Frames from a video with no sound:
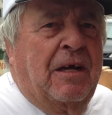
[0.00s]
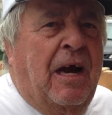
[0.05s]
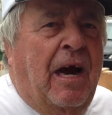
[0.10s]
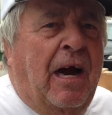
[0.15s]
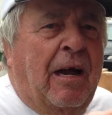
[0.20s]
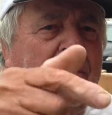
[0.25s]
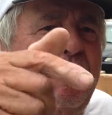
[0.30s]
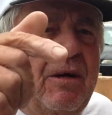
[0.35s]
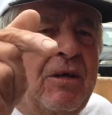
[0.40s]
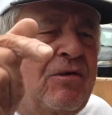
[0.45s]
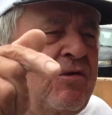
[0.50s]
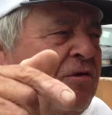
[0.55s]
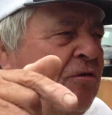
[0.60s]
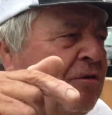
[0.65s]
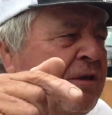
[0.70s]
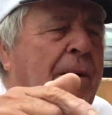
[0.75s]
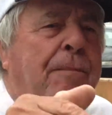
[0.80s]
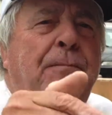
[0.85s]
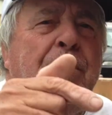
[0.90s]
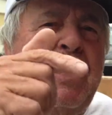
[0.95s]
Armação
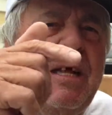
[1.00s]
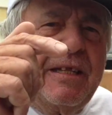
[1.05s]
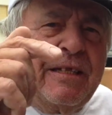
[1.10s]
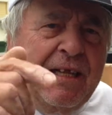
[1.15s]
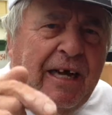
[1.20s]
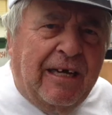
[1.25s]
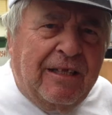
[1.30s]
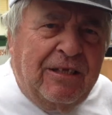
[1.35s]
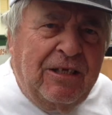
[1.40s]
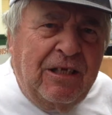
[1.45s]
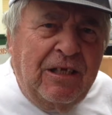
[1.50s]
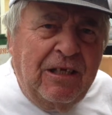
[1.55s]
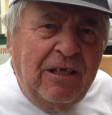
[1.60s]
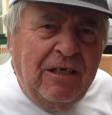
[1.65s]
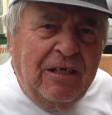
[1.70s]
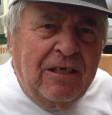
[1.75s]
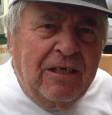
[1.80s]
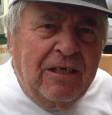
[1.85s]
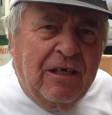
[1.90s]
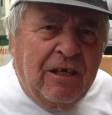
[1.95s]
da Piedade,
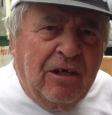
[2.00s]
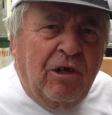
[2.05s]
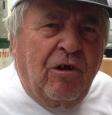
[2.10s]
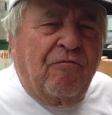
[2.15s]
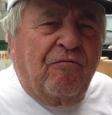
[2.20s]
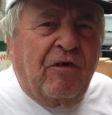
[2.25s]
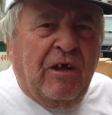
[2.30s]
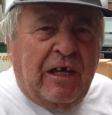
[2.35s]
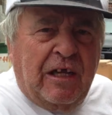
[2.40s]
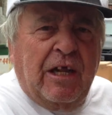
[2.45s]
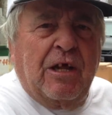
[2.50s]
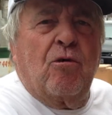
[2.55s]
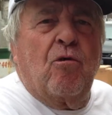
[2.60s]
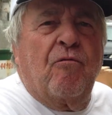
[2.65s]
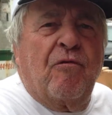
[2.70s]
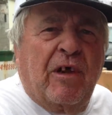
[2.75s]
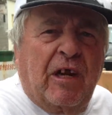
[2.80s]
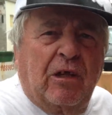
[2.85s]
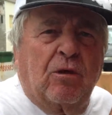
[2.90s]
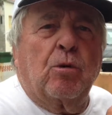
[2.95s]
que fica lá em
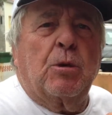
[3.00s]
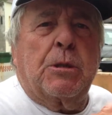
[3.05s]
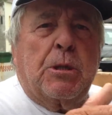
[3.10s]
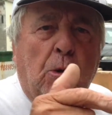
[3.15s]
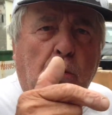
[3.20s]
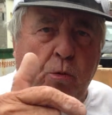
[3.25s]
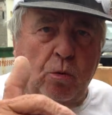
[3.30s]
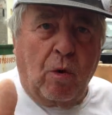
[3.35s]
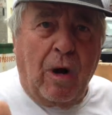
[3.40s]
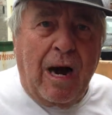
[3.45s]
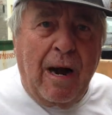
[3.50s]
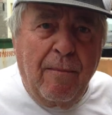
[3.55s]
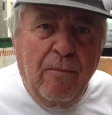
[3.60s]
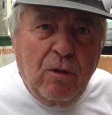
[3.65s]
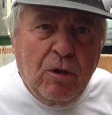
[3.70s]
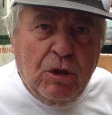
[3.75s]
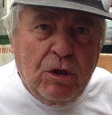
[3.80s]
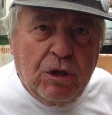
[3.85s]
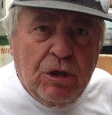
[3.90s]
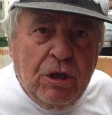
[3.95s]
Governador Celso
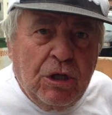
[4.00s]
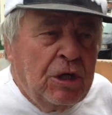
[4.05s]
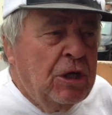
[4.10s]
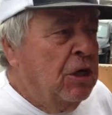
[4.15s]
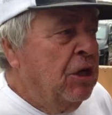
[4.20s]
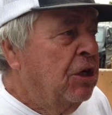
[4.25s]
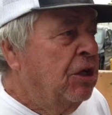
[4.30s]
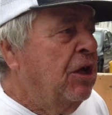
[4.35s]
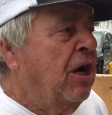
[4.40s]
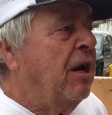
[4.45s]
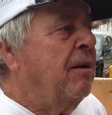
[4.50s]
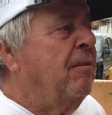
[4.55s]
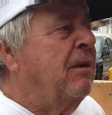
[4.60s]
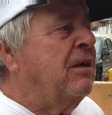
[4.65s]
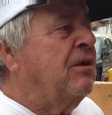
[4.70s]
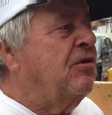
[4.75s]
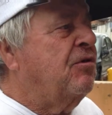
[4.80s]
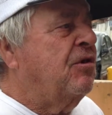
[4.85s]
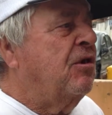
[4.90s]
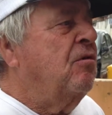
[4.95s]
Ramos. E
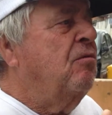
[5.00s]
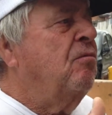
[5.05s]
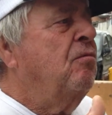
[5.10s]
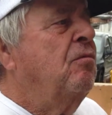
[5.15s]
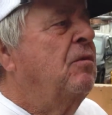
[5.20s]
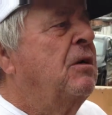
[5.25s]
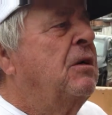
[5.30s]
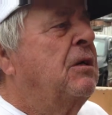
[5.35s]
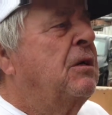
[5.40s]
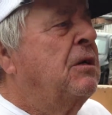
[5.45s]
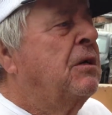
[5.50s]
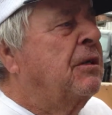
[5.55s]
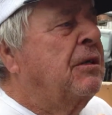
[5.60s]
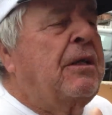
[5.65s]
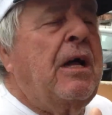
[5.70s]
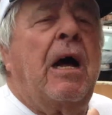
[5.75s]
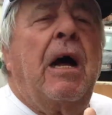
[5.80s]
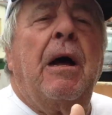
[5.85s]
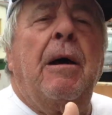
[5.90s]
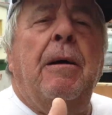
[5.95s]
armação
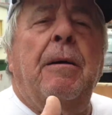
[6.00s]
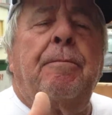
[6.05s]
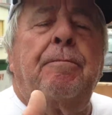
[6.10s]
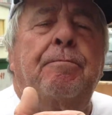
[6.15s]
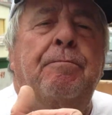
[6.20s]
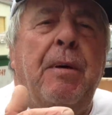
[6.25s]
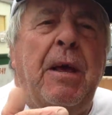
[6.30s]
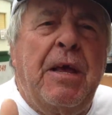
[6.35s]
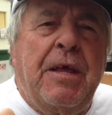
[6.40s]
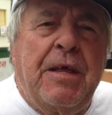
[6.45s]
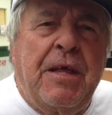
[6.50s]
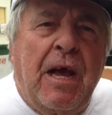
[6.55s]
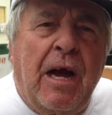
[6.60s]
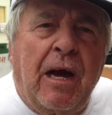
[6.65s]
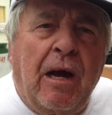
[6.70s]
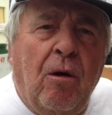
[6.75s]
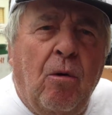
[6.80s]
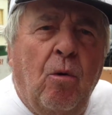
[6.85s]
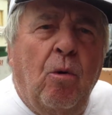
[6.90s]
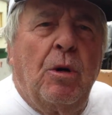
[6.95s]
da
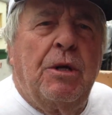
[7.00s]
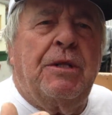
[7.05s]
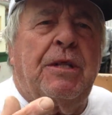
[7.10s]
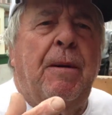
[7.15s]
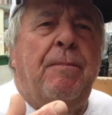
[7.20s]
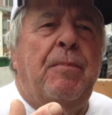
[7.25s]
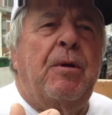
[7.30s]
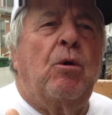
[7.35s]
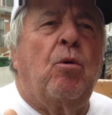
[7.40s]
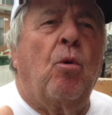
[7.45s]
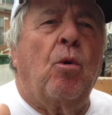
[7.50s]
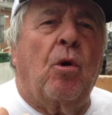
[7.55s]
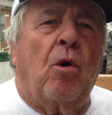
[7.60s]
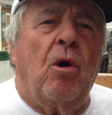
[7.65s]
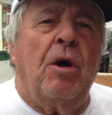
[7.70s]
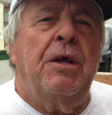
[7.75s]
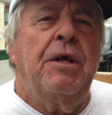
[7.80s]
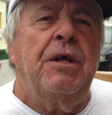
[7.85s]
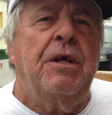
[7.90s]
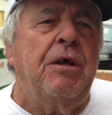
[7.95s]
Penha ou
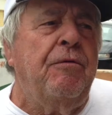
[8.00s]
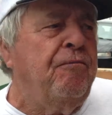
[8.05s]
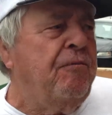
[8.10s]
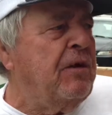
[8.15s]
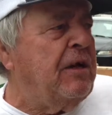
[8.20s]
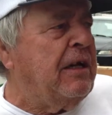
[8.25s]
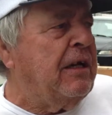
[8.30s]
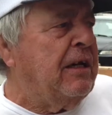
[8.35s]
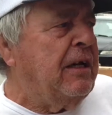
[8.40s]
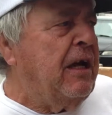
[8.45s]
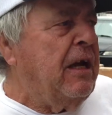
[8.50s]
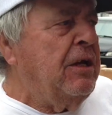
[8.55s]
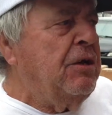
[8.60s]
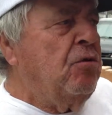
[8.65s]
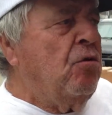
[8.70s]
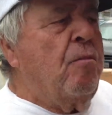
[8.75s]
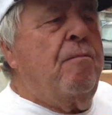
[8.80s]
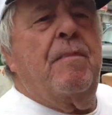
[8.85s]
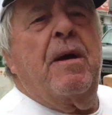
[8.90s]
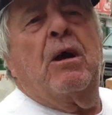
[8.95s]
Itapicorói, que fica lá
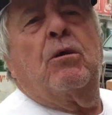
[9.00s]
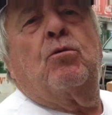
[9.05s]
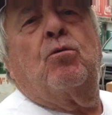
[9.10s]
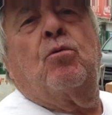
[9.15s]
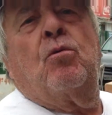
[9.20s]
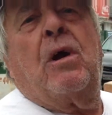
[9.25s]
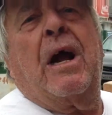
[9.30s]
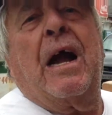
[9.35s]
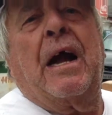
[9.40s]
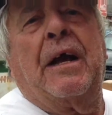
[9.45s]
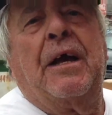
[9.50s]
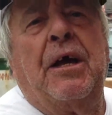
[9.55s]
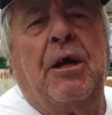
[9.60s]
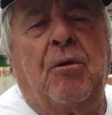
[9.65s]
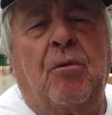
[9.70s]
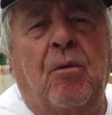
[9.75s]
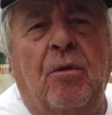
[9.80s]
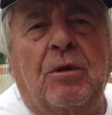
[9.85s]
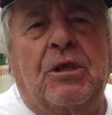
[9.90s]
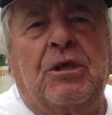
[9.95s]
em Beto
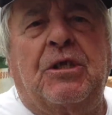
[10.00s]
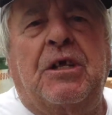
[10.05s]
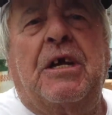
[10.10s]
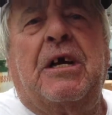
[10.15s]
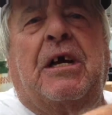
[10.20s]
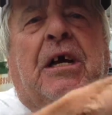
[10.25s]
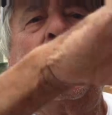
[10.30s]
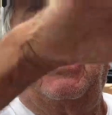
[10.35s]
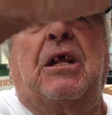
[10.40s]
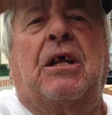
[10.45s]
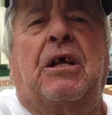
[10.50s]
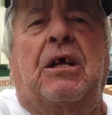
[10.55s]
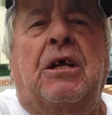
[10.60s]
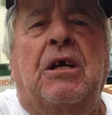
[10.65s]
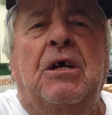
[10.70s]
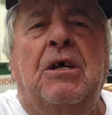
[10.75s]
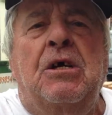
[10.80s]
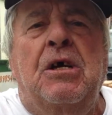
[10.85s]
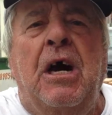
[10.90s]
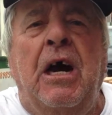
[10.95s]
Carreiro, onde tem aquele,
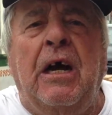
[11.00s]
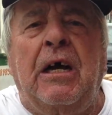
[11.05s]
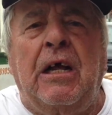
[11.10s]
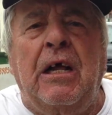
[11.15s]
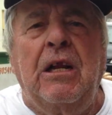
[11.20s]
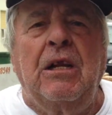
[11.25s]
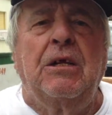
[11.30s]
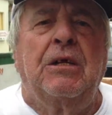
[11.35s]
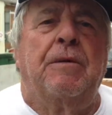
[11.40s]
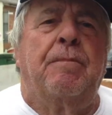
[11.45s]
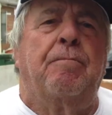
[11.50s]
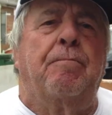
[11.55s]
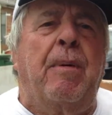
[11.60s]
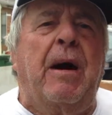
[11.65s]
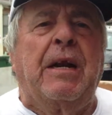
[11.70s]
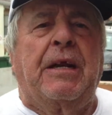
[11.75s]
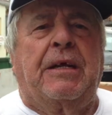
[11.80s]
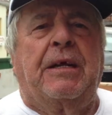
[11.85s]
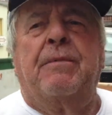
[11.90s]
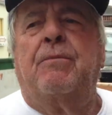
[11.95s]
aquele
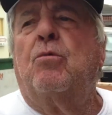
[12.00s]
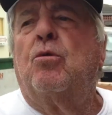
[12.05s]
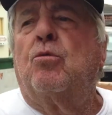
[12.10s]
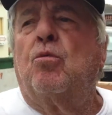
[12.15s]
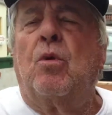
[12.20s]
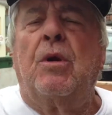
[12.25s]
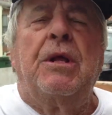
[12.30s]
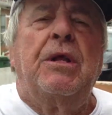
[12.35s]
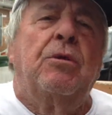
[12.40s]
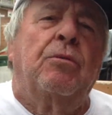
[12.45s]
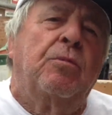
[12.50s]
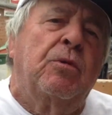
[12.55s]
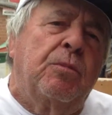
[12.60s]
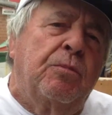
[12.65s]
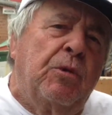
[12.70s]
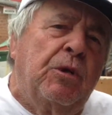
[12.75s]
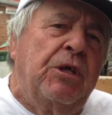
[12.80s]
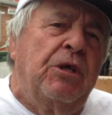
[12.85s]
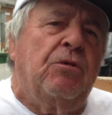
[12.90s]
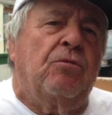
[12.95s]
parque muito lindo, muito
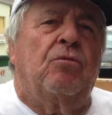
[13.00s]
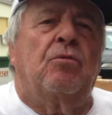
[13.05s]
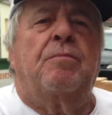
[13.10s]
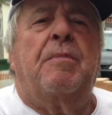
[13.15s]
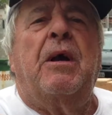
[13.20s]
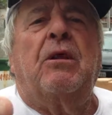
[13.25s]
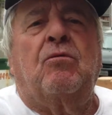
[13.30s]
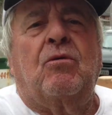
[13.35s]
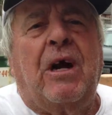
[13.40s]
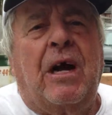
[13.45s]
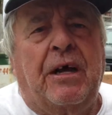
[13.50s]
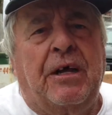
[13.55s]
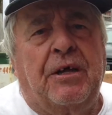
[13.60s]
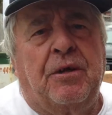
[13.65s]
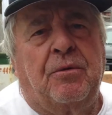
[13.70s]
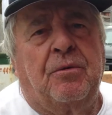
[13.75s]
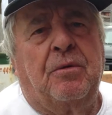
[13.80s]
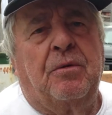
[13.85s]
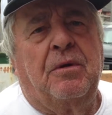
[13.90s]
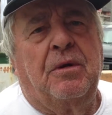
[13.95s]
bonito do Beto
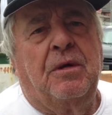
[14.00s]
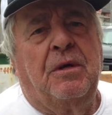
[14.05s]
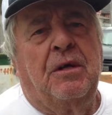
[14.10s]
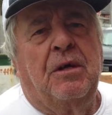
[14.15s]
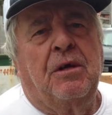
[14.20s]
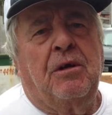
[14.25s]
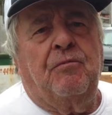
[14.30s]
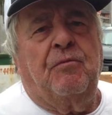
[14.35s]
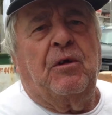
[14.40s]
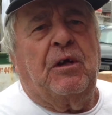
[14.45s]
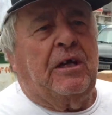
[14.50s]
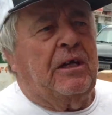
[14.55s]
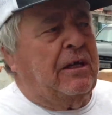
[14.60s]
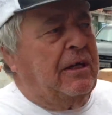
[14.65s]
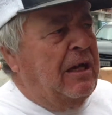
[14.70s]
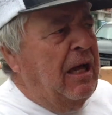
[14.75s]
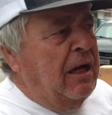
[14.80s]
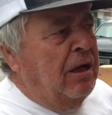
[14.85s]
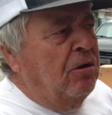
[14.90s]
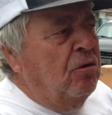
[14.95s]
Carreiro fica
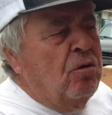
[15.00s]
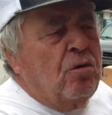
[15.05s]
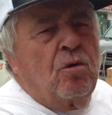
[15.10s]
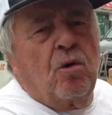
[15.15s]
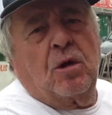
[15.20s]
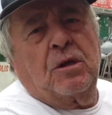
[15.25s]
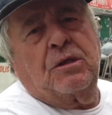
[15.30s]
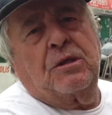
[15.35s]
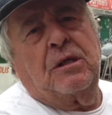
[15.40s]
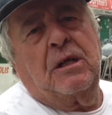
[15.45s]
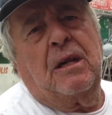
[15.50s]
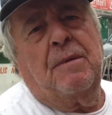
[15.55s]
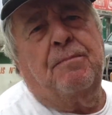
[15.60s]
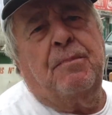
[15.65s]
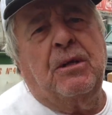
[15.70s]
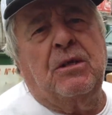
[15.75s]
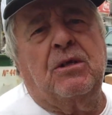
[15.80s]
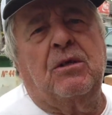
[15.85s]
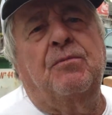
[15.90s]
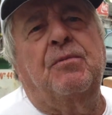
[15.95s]
lá no norte, lá
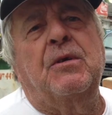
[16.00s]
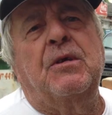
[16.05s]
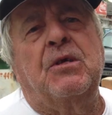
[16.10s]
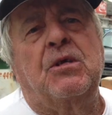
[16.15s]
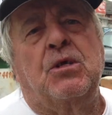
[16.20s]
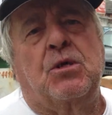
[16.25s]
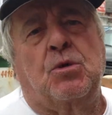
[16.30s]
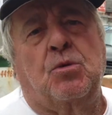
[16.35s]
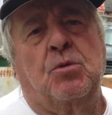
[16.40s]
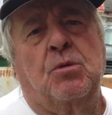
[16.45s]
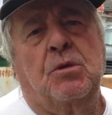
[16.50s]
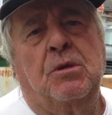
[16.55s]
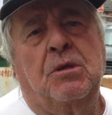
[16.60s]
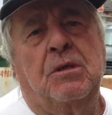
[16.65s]
perto de São Francisco.